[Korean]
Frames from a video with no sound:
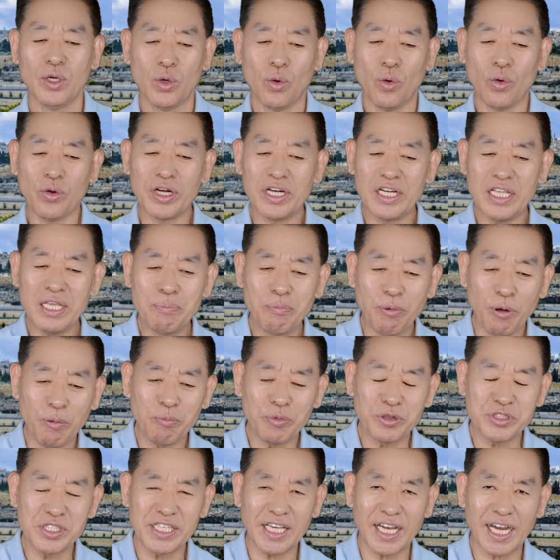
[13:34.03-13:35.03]
오늘 이
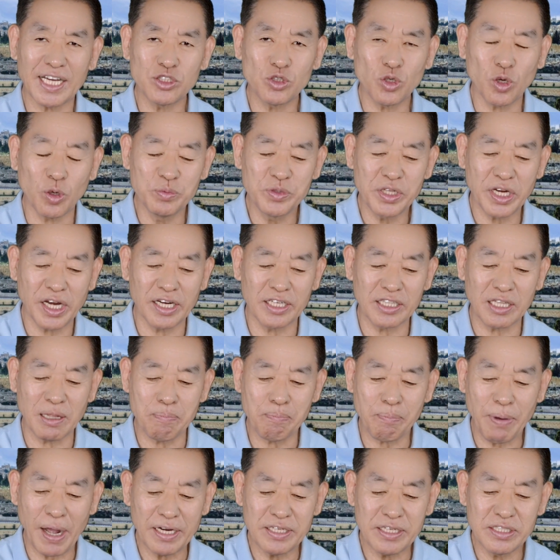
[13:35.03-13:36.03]
본문 제가 조금 전에
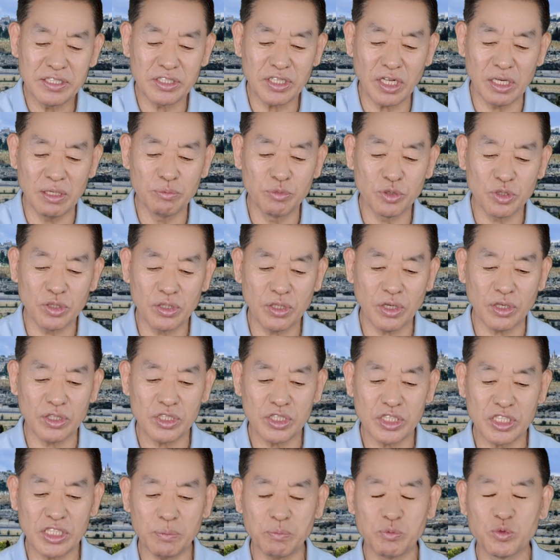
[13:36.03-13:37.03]
읽었던 팔 절부터
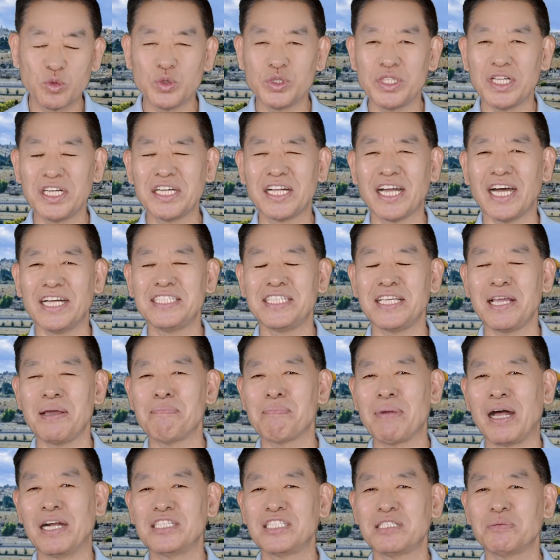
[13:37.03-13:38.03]
십구 절까지의
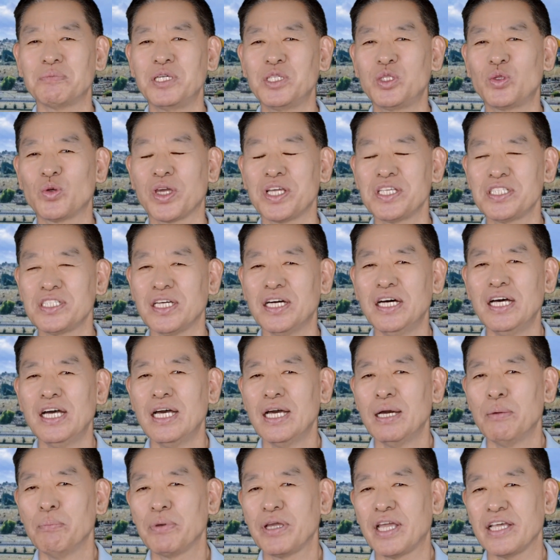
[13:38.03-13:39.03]
말씀을 통해서
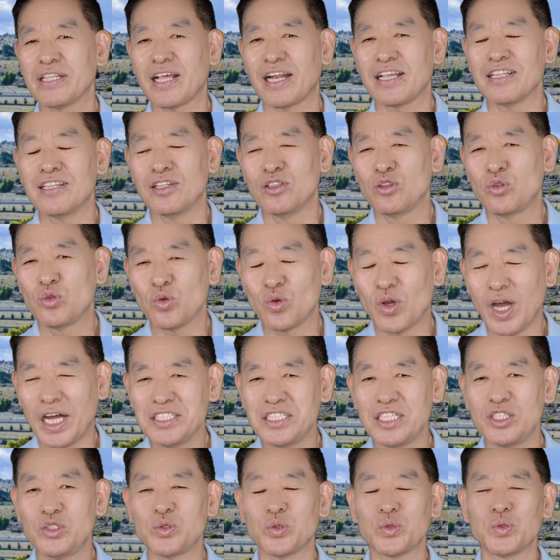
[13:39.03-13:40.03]
깨달았는 두
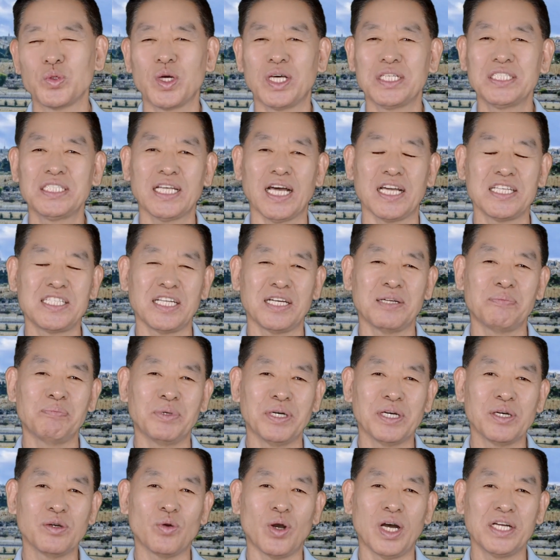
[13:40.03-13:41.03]
가지 중요한 사실은
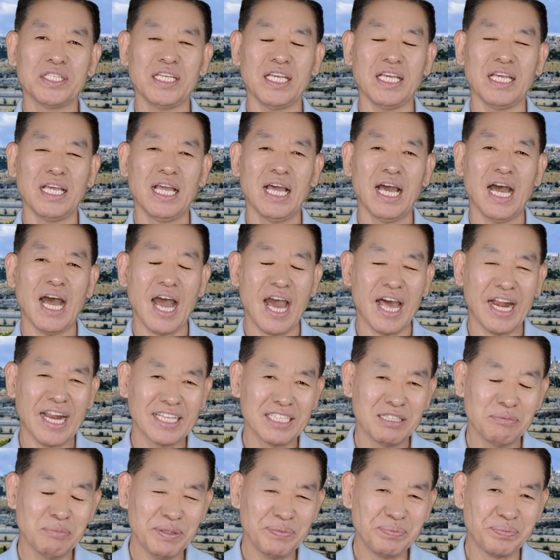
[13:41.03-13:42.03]
뭔고 하니
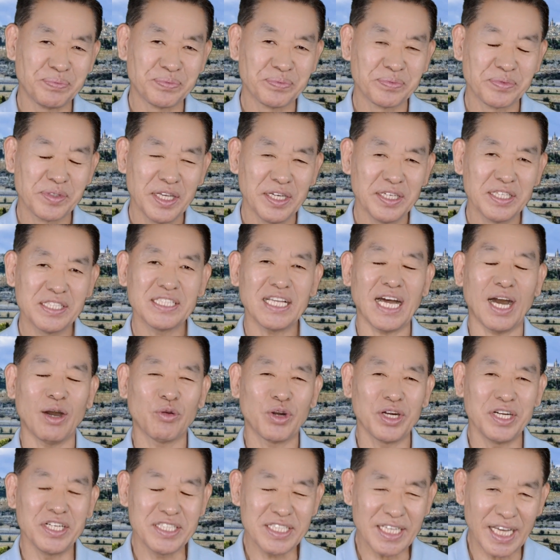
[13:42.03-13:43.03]
하나님은
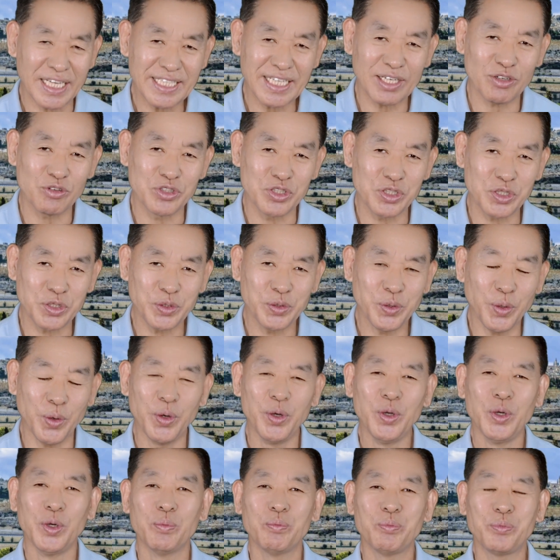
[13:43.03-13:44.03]
사울을 찾아오시고
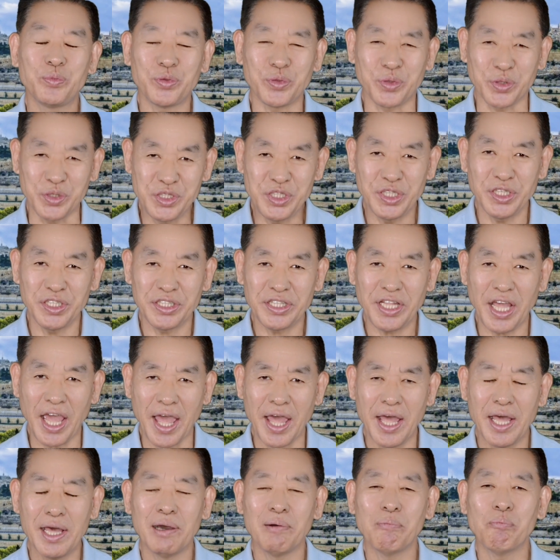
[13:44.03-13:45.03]
부르실
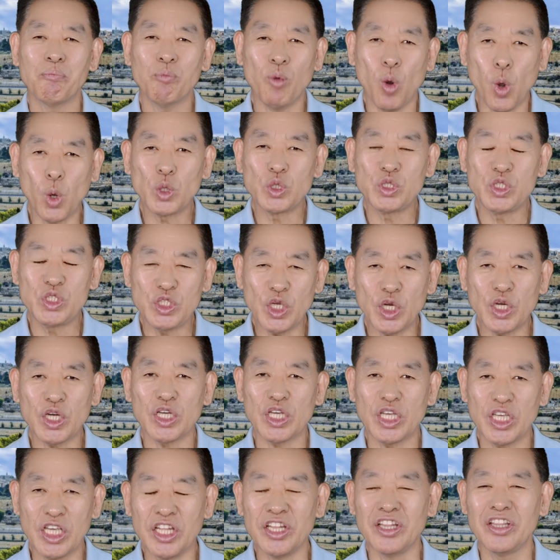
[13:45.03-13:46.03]
때 목적
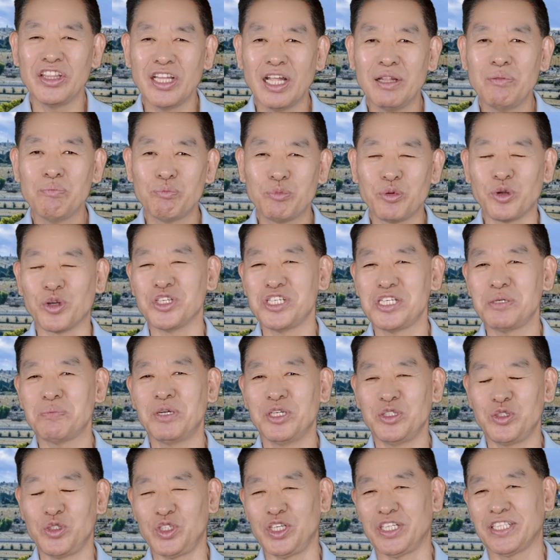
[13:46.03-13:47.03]
있는
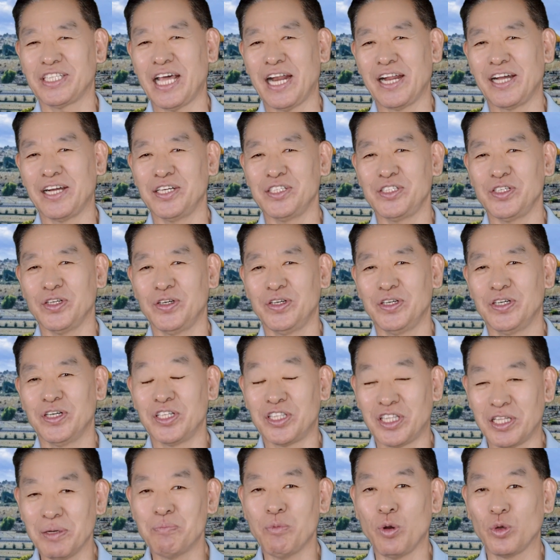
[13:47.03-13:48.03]
부르심을 주셨다는 거죠.
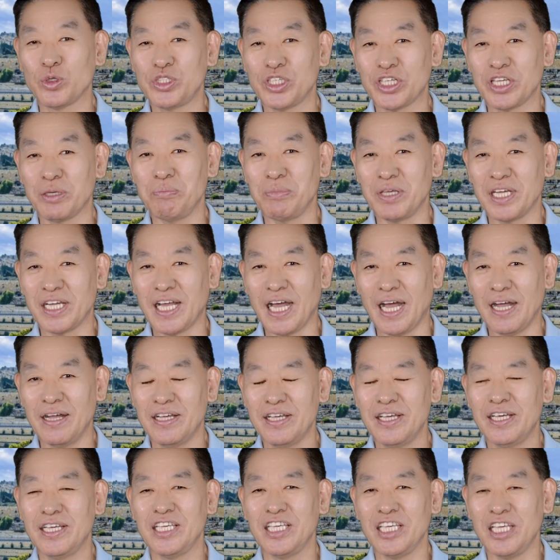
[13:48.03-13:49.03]
어떤 목적입니까?
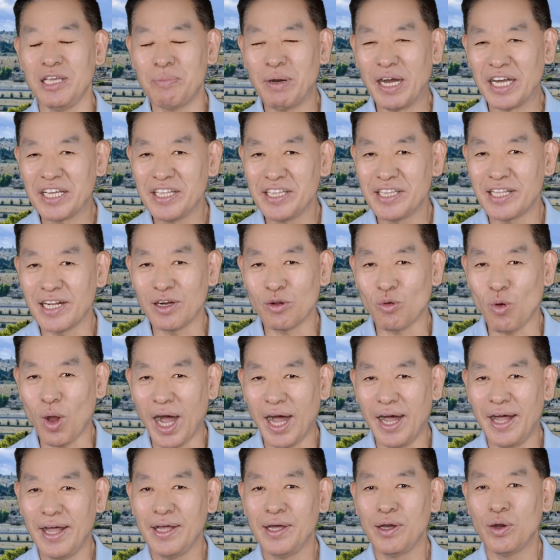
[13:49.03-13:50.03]

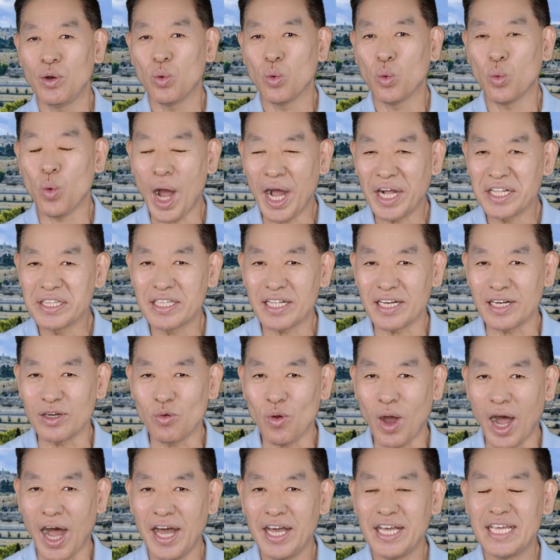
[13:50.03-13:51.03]
이방인들과
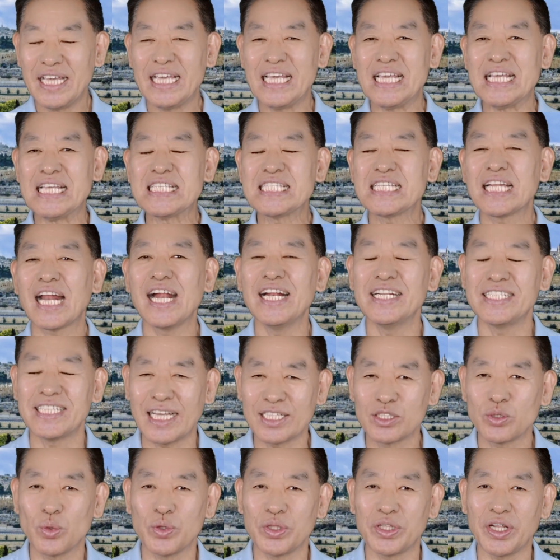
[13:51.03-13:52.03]
왕들과 이스라엘
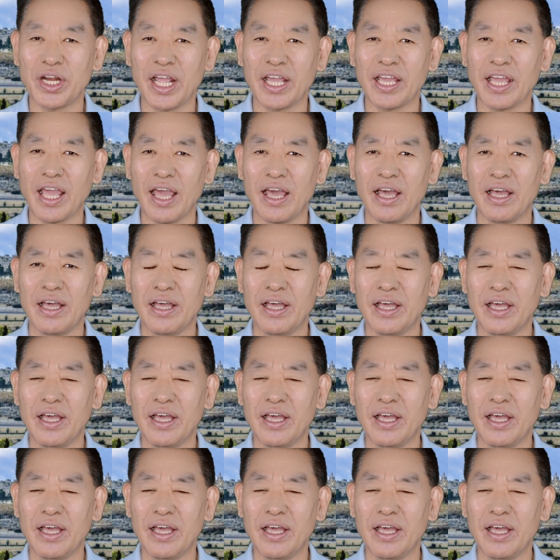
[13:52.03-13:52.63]
자손들에게.